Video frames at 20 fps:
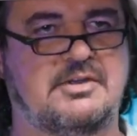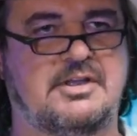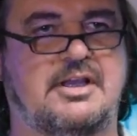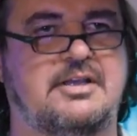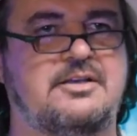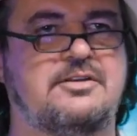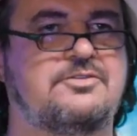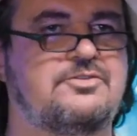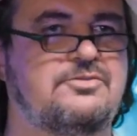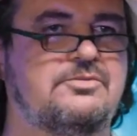
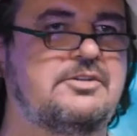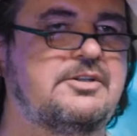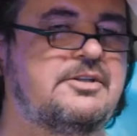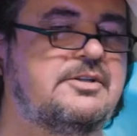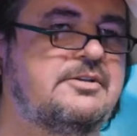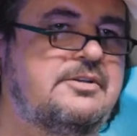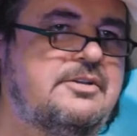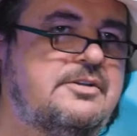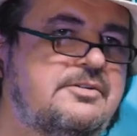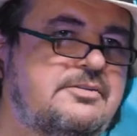eine Schule
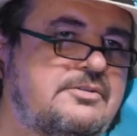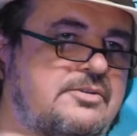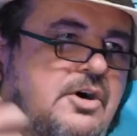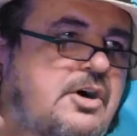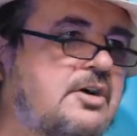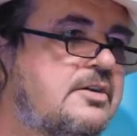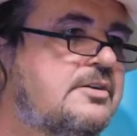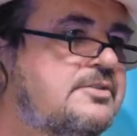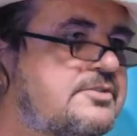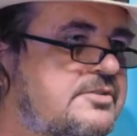in, in
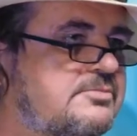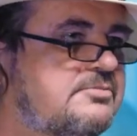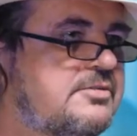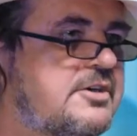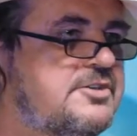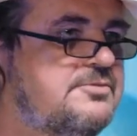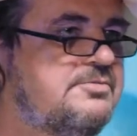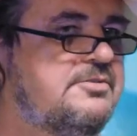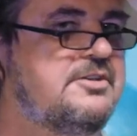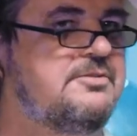Auckland zum
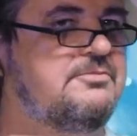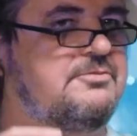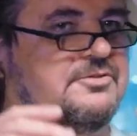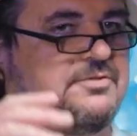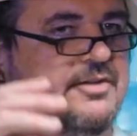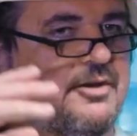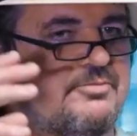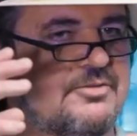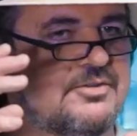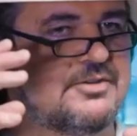Beispiel, die einen
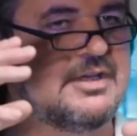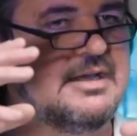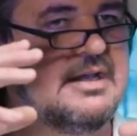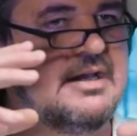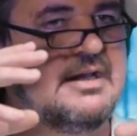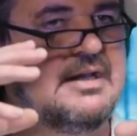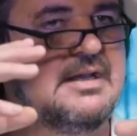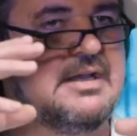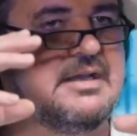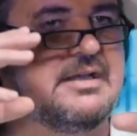Schwerpunkt
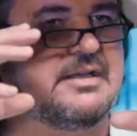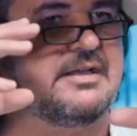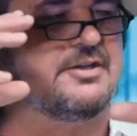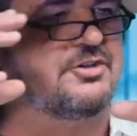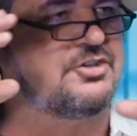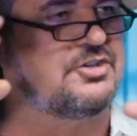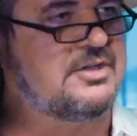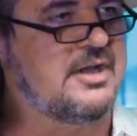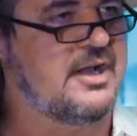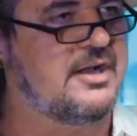
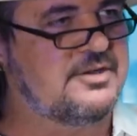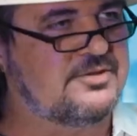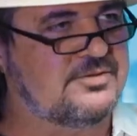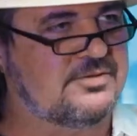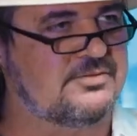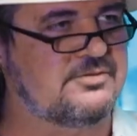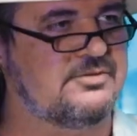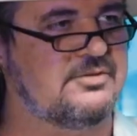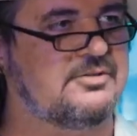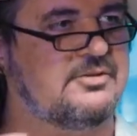
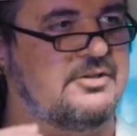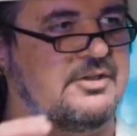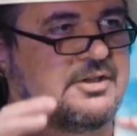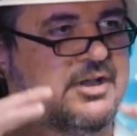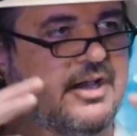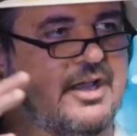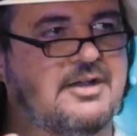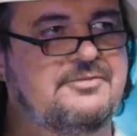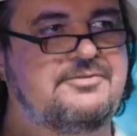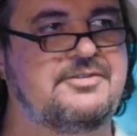Gestaltung noch hat,
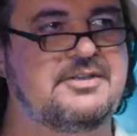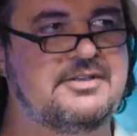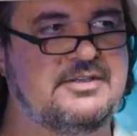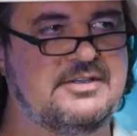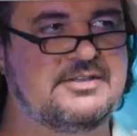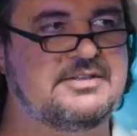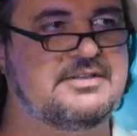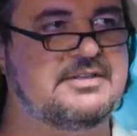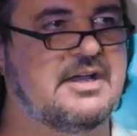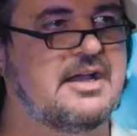
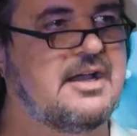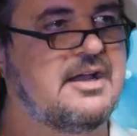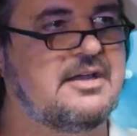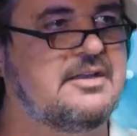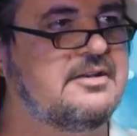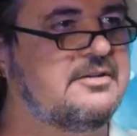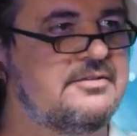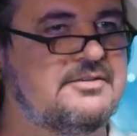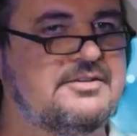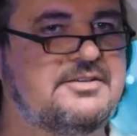
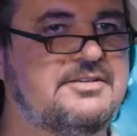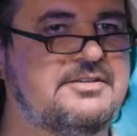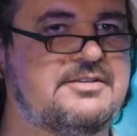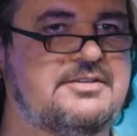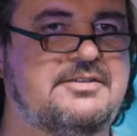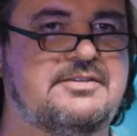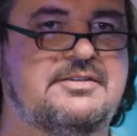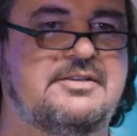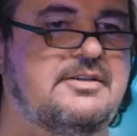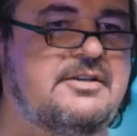Grafikdesign,
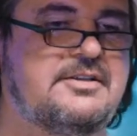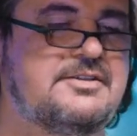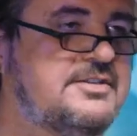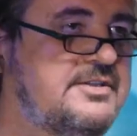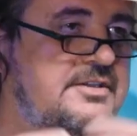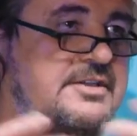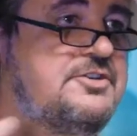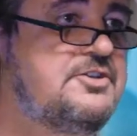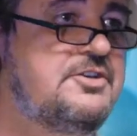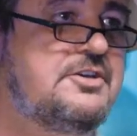äh,
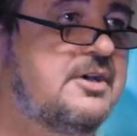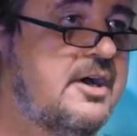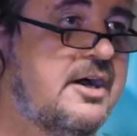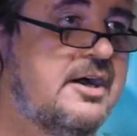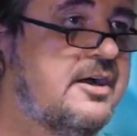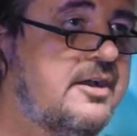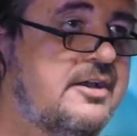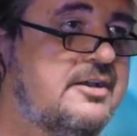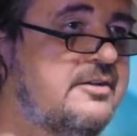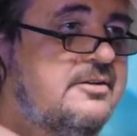
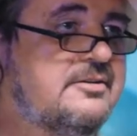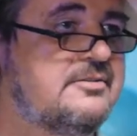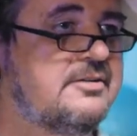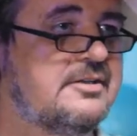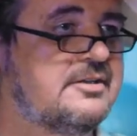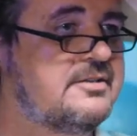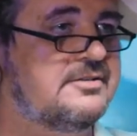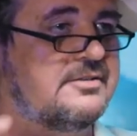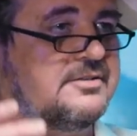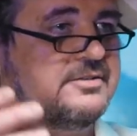CGI,
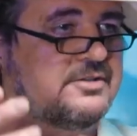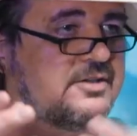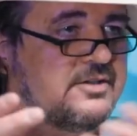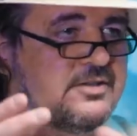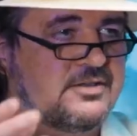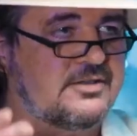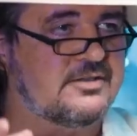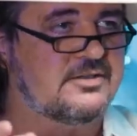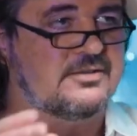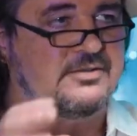also
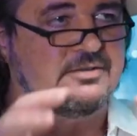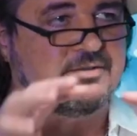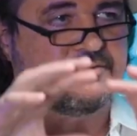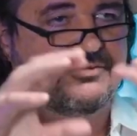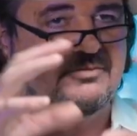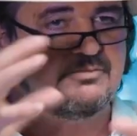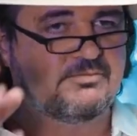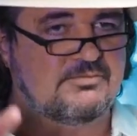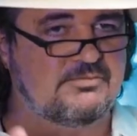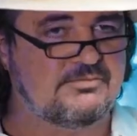solche
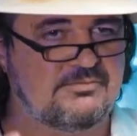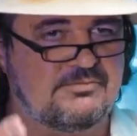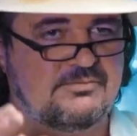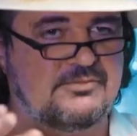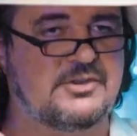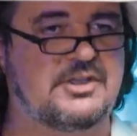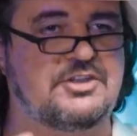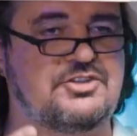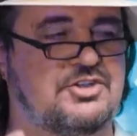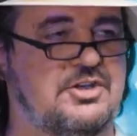
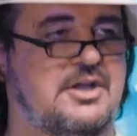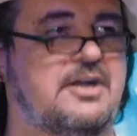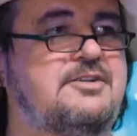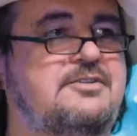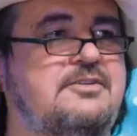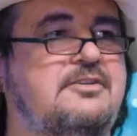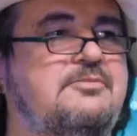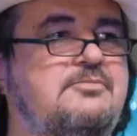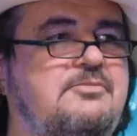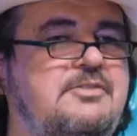mm,
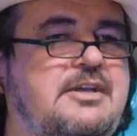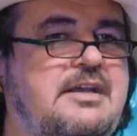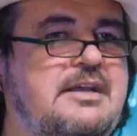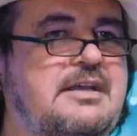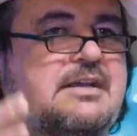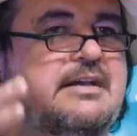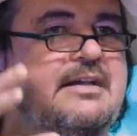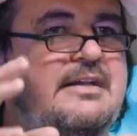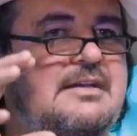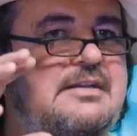gestaltenden,
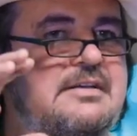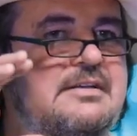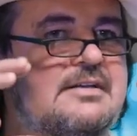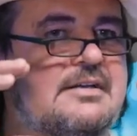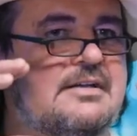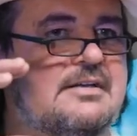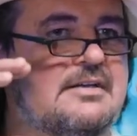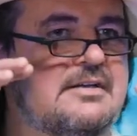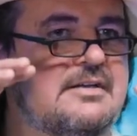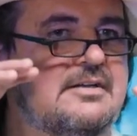
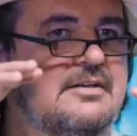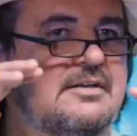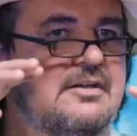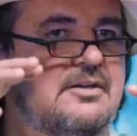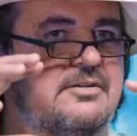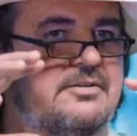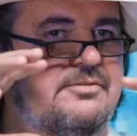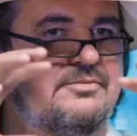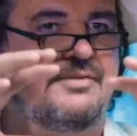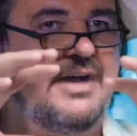äh,
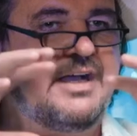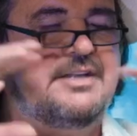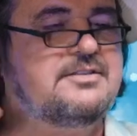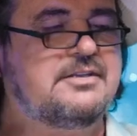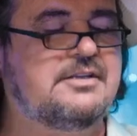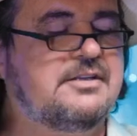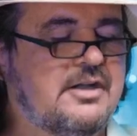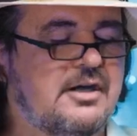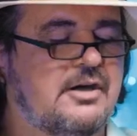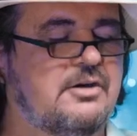auch
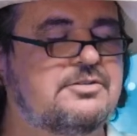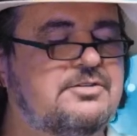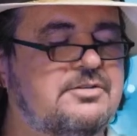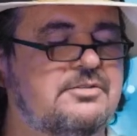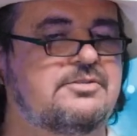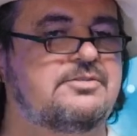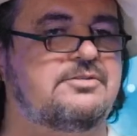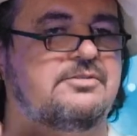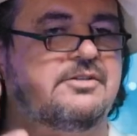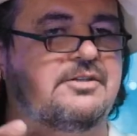wahnsinnige
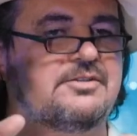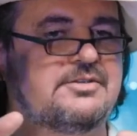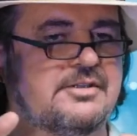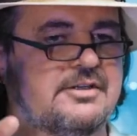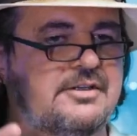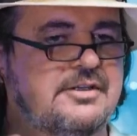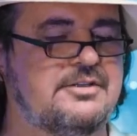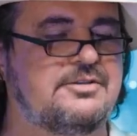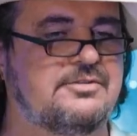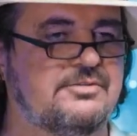Ausrüstung, also
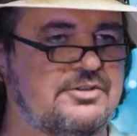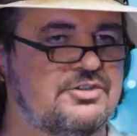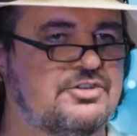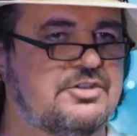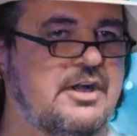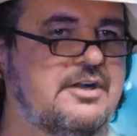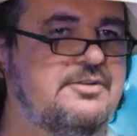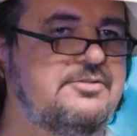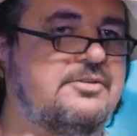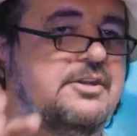in Richtung
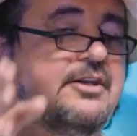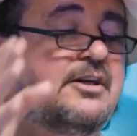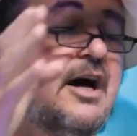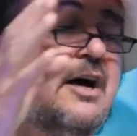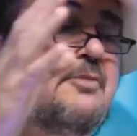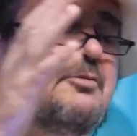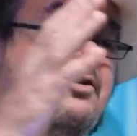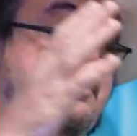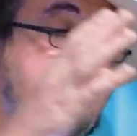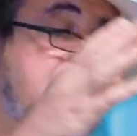Gestaltung geht,
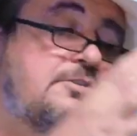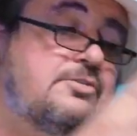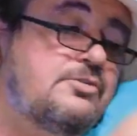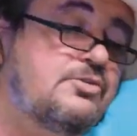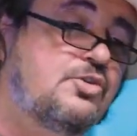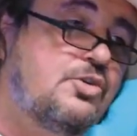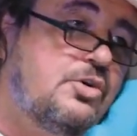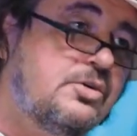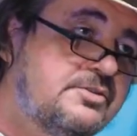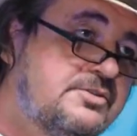aber auch
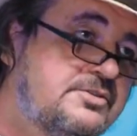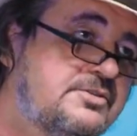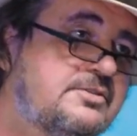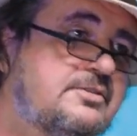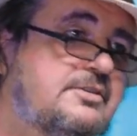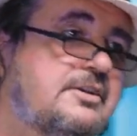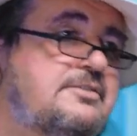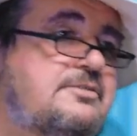Richtung Kunst,